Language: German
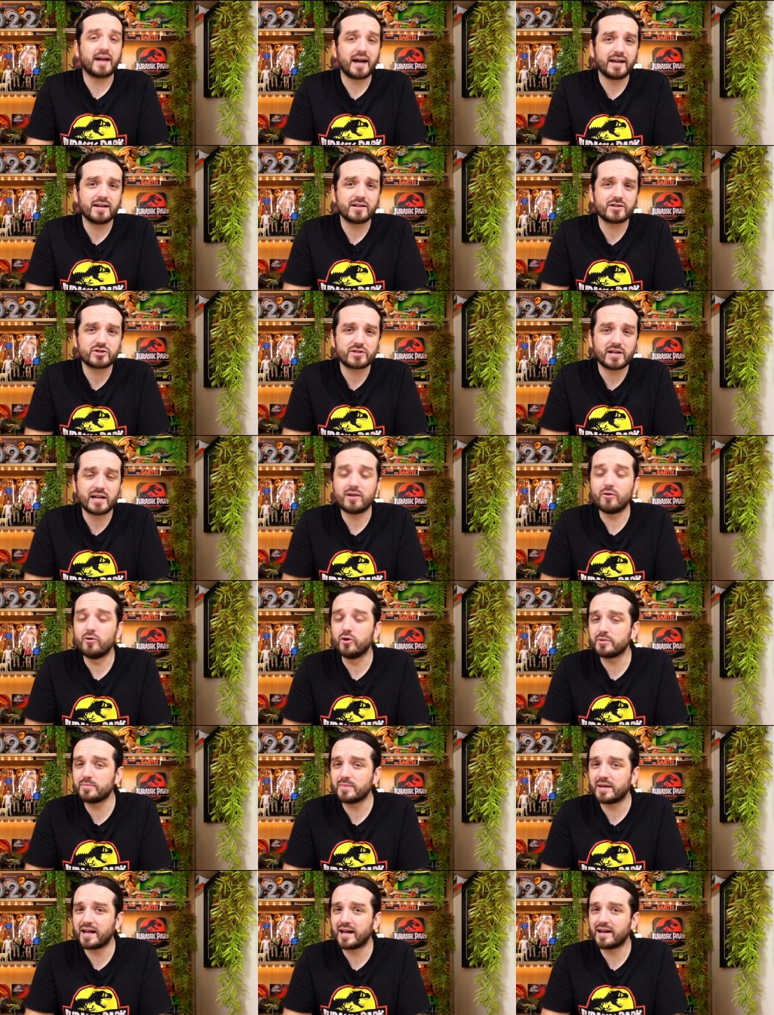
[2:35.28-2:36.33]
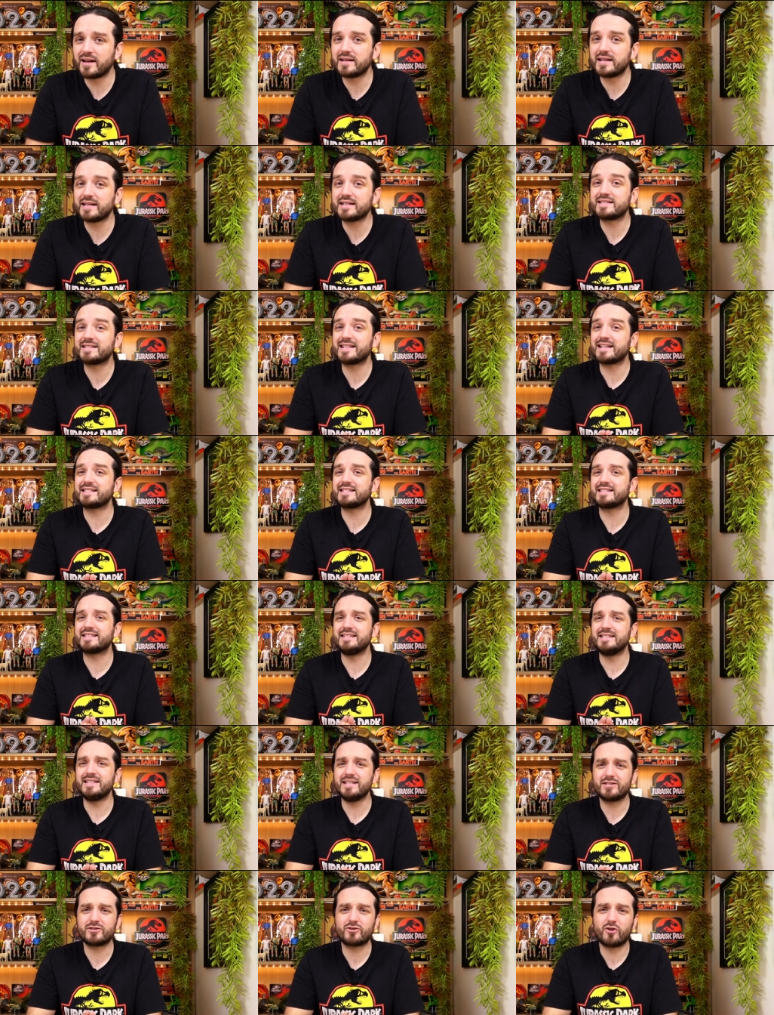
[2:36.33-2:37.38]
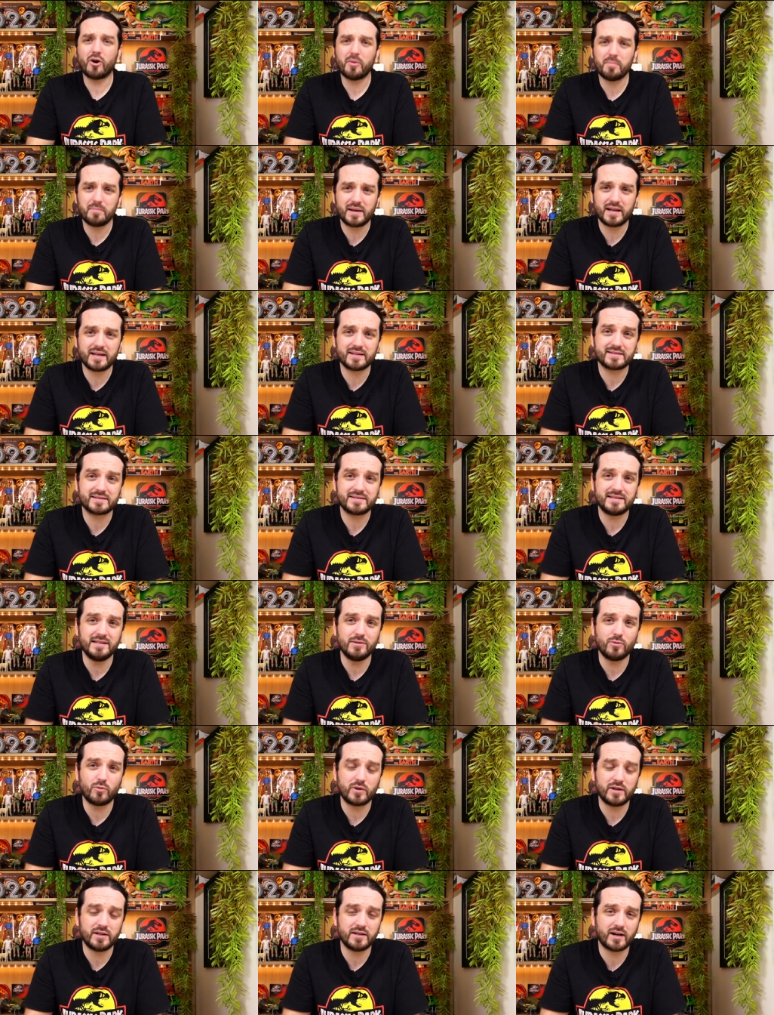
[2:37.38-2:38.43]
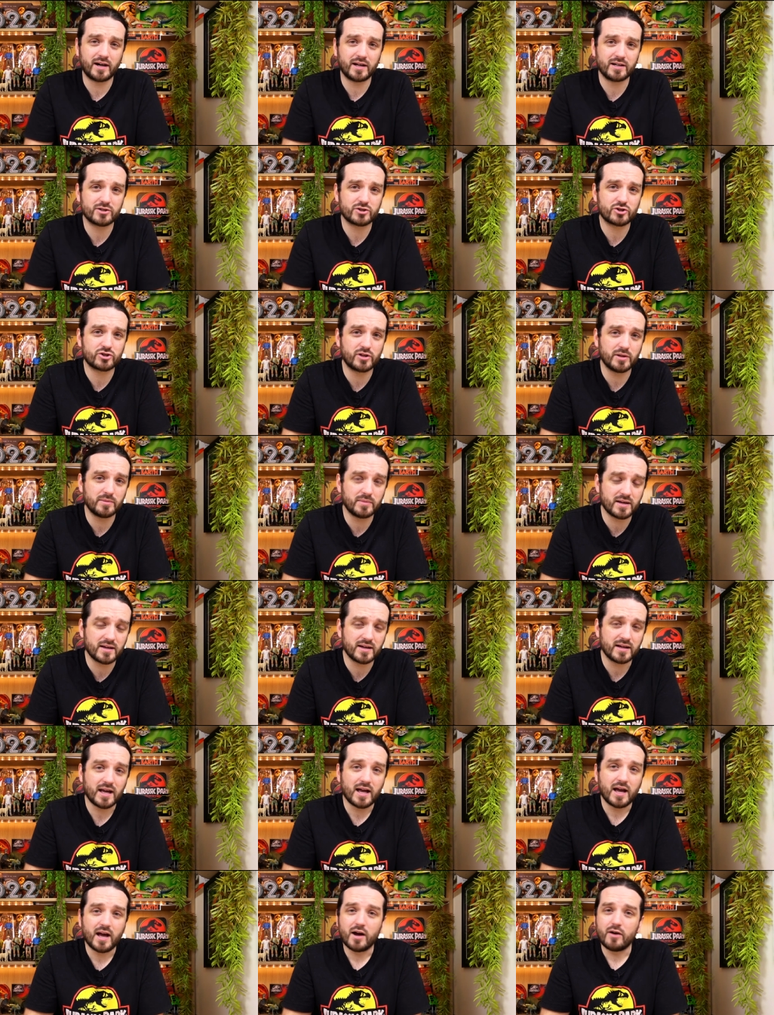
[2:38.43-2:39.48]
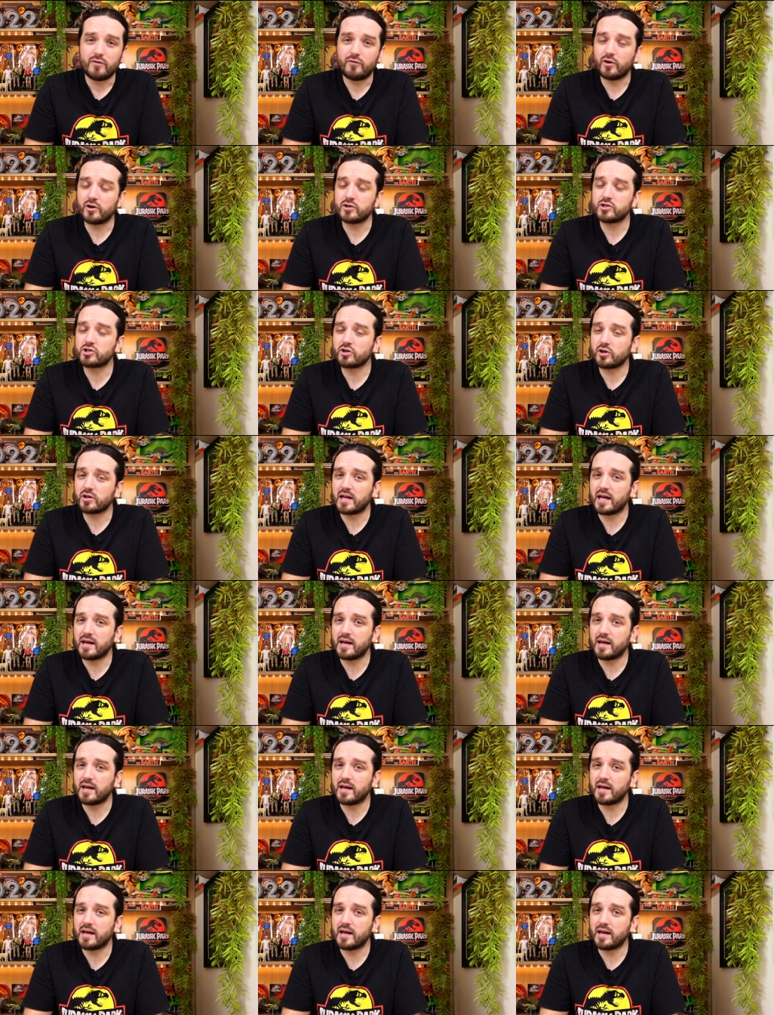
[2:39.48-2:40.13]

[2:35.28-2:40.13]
einer Stelle hört man allerdings, dass es nicht komplett die originale Stimme von John